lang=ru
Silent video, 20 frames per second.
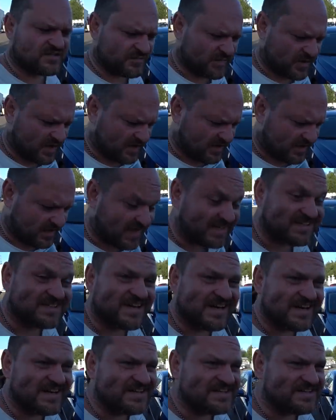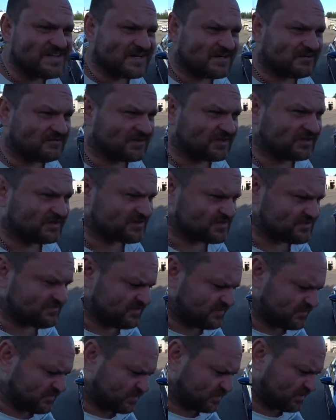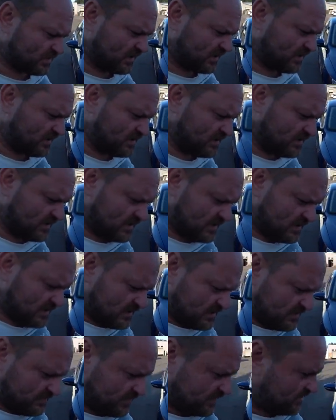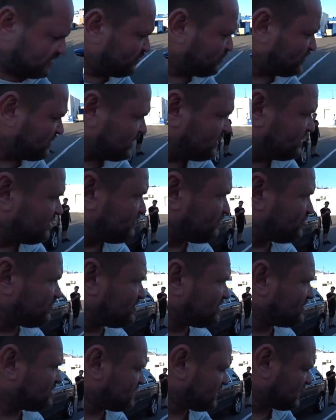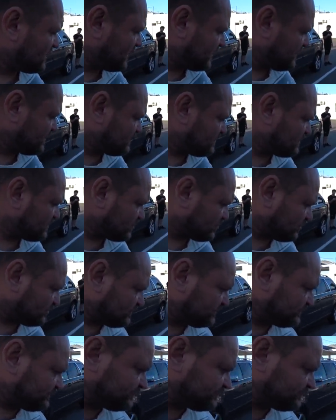неправильно. Откорректированный, назовем его так. Потому как его корректируют.